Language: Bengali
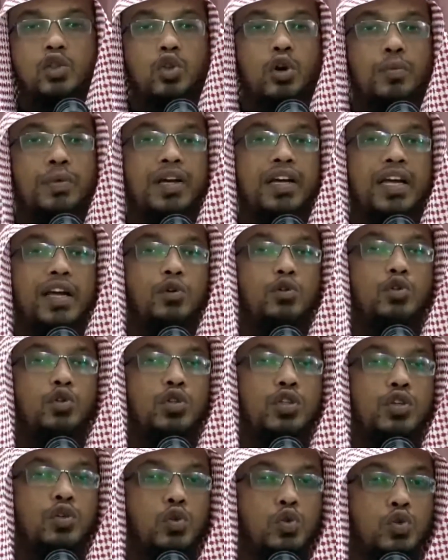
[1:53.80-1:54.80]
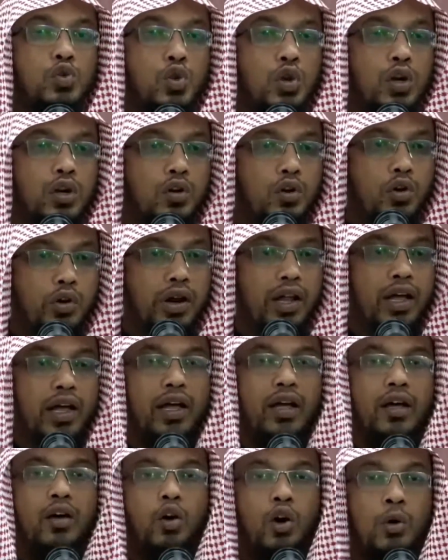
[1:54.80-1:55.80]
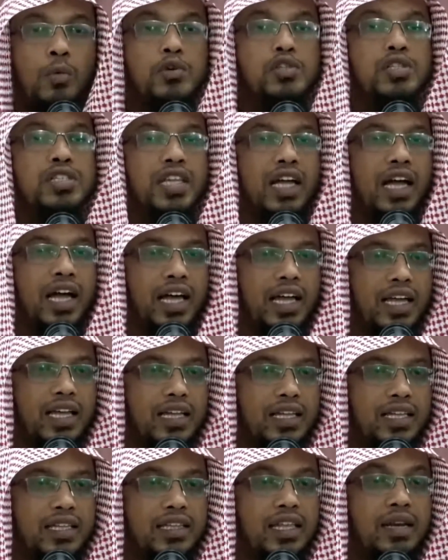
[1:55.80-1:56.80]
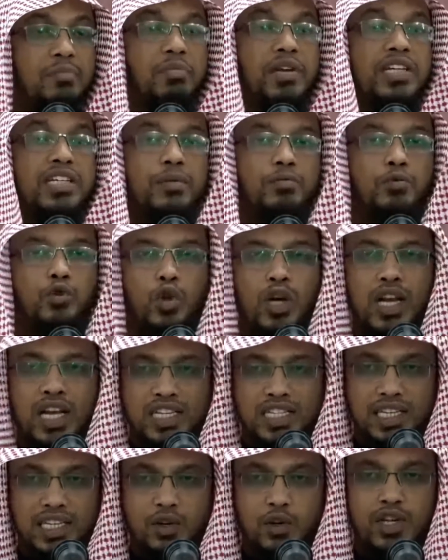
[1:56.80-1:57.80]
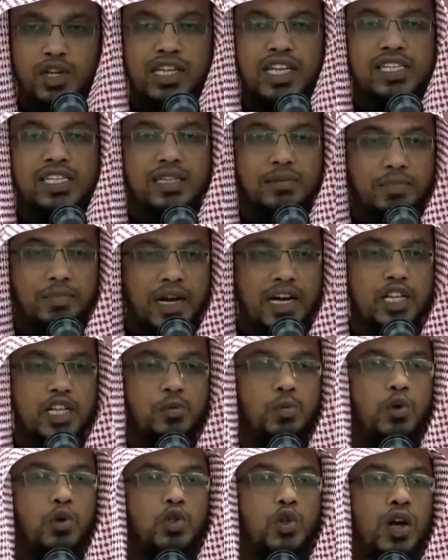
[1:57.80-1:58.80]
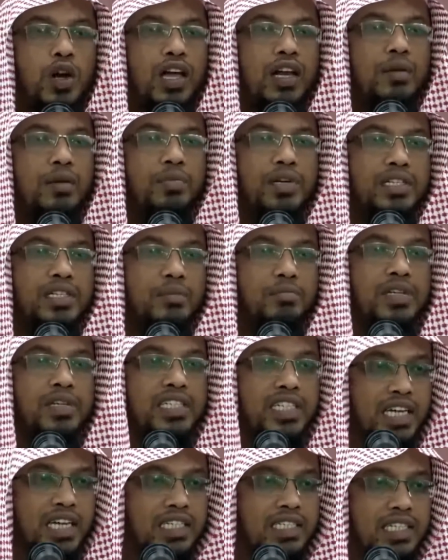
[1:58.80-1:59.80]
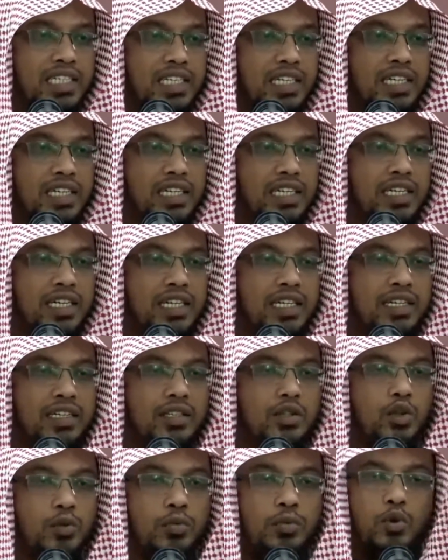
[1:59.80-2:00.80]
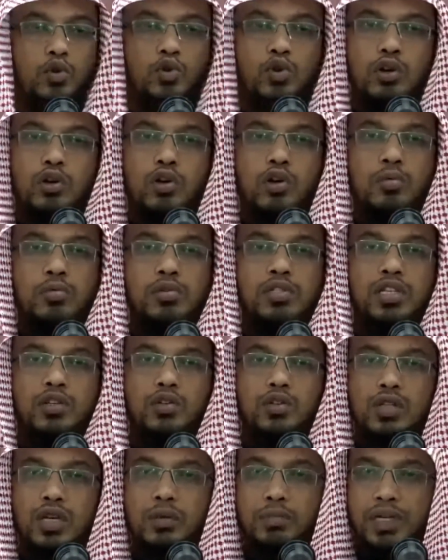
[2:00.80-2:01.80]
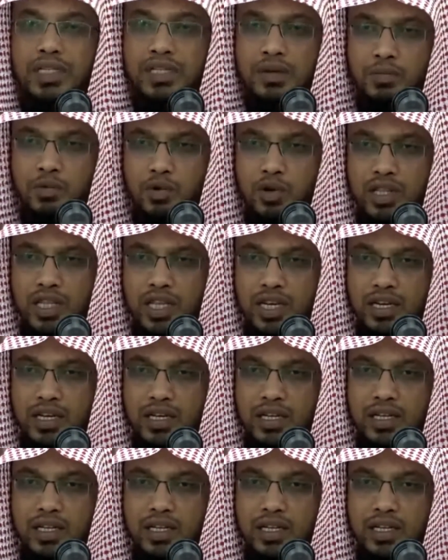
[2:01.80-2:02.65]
তবে কেউ যদি গোসল করা অবস্থায় তার পেশাব চলে আসে অনেকে আছে পানির স্পর্শ লাগলে পেশাব বেশি আসে তো গোসল করা অবস্থায় যদি তিনি পেশাব করে দেন